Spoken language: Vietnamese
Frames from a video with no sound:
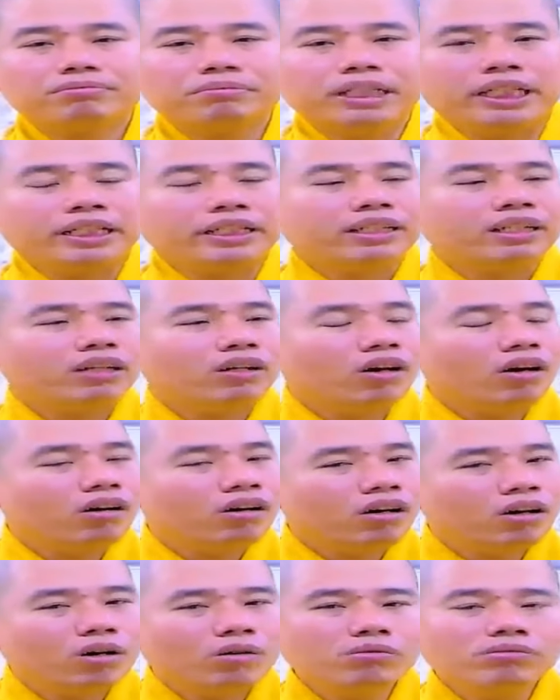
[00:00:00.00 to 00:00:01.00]
miệng cứ lo
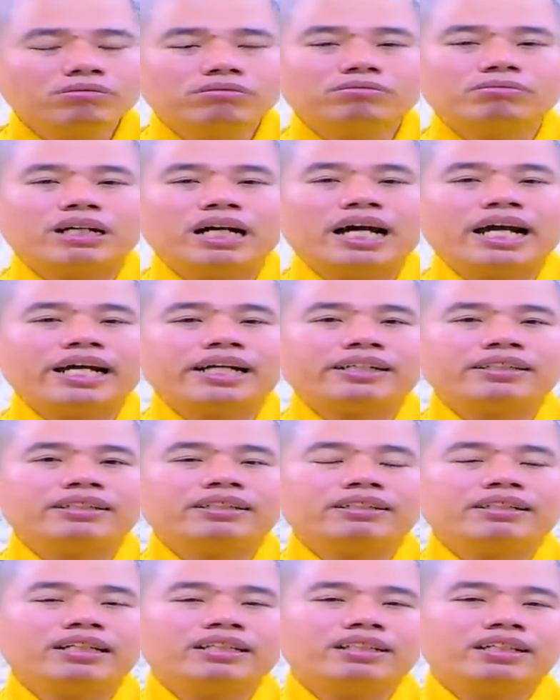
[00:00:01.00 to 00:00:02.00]
ngố mà
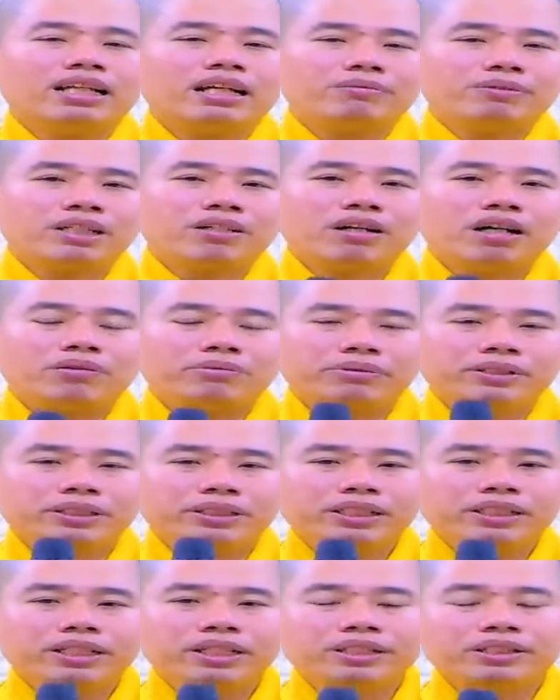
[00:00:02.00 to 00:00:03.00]
ăn như vậy thì làm sao học
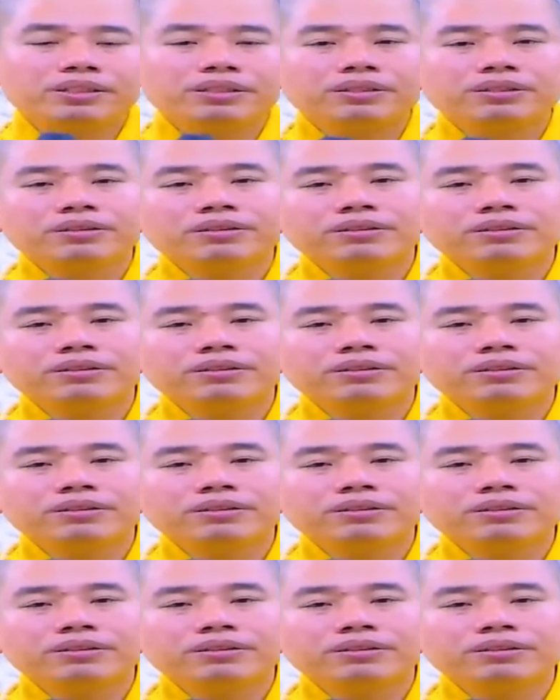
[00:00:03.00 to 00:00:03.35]
được cái gì